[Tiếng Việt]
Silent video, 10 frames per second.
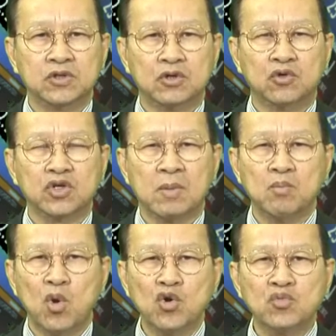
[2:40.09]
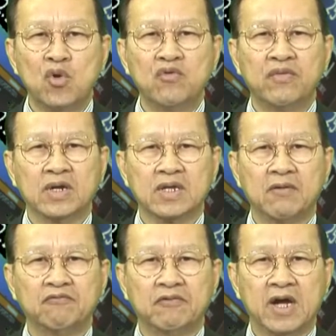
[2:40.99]

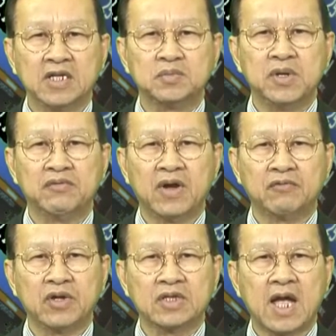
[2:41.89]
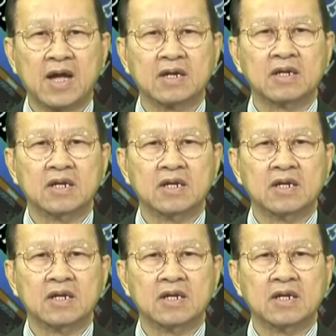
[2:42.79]
0.44% và SP 500 tăng